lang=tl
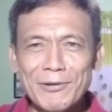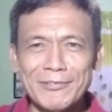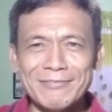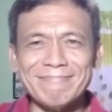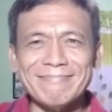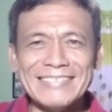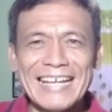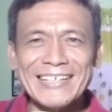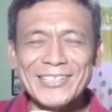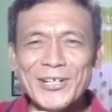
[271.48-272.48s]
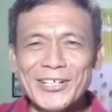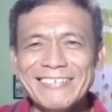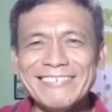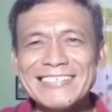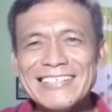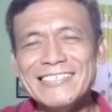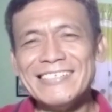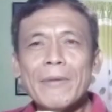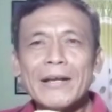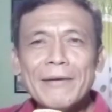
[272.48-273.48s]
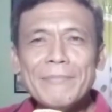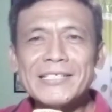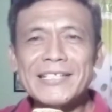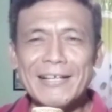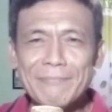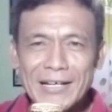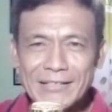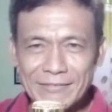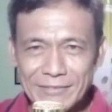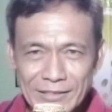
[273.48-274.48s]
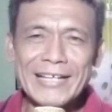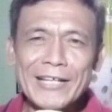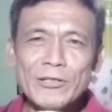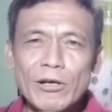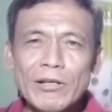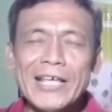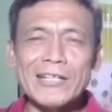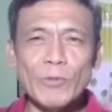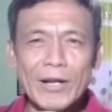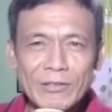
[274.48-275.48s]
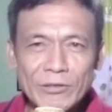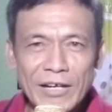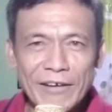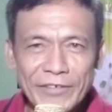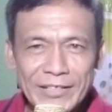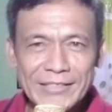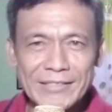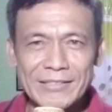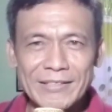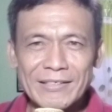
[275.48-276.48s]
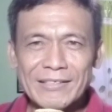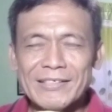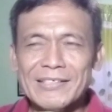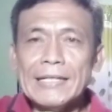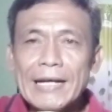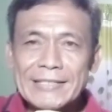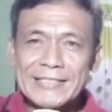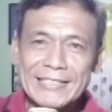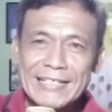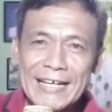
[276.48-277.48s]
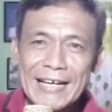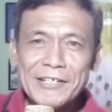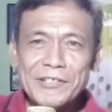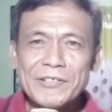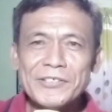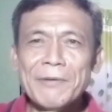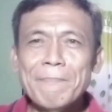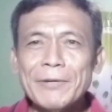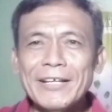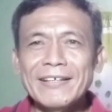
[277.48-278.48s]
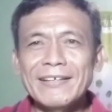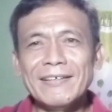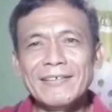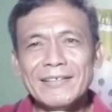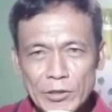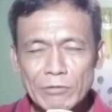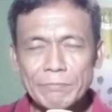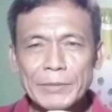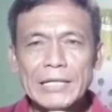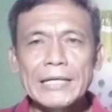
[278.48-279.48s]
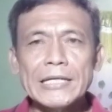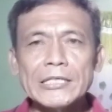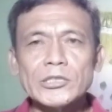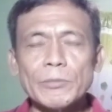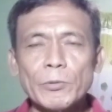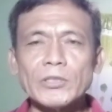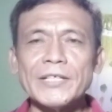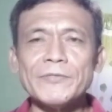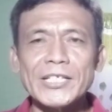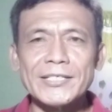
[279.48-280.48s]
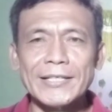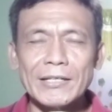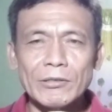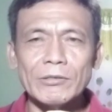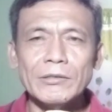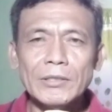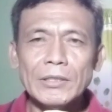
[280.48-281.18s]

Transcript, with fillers: manok. Nako. Maraming salamat Sir Idol Eduardo Havenes. At saka syempre yung pinaka-supportive sister ko